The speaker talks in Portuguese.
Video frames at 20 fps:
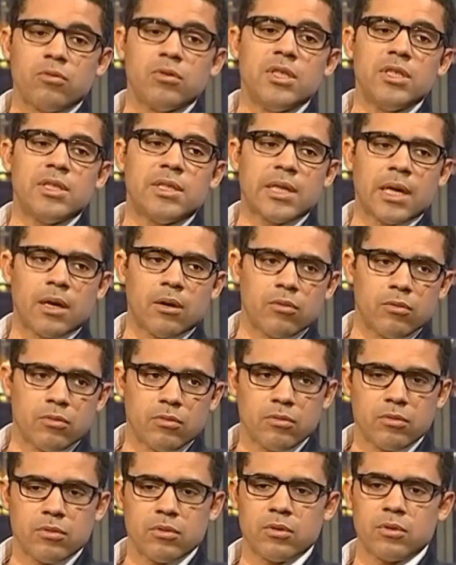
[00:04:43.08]
condição
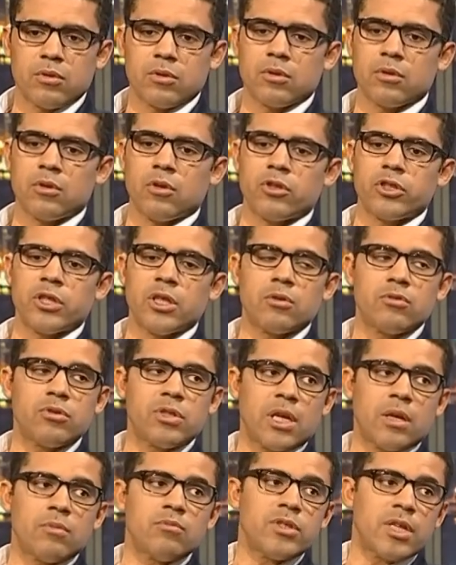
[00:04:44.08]
que nós
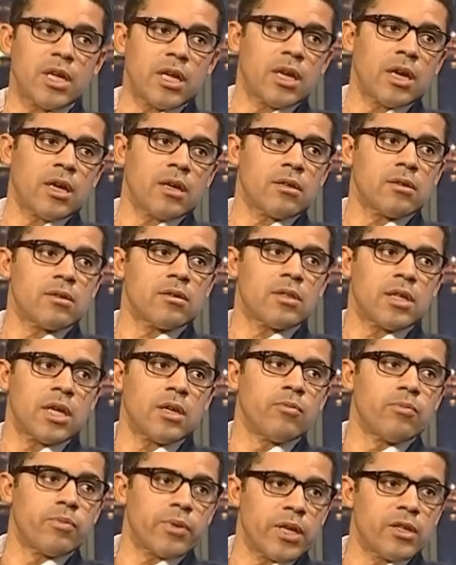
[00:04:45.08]
negociamos era
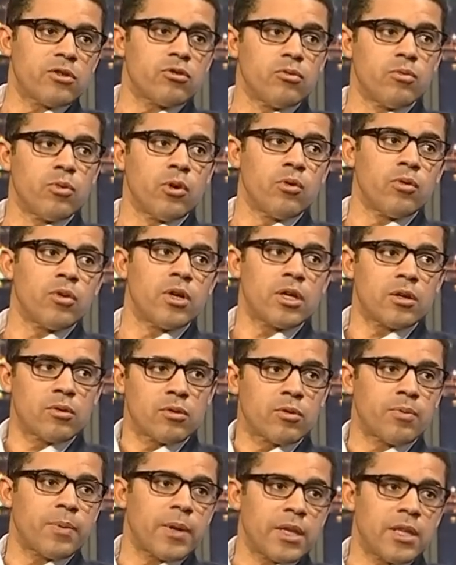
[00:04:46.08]
ter um preço bom em
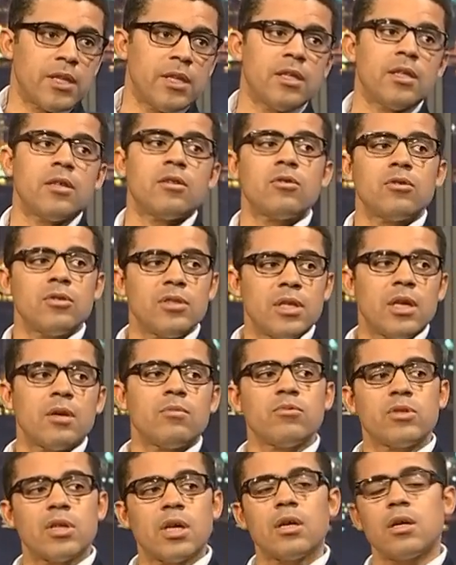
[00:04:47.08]
contrapartida, nós claro.
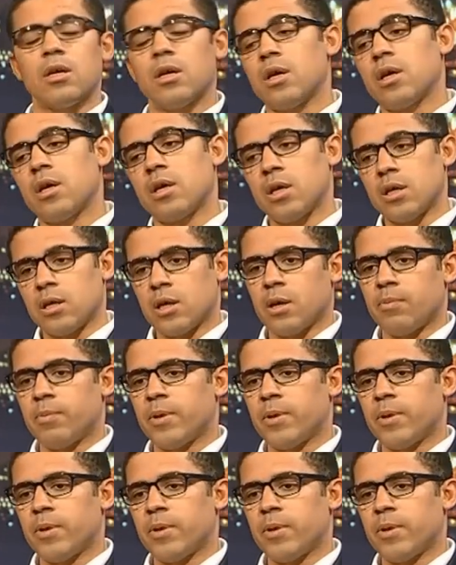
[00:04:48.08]
íamos a, a,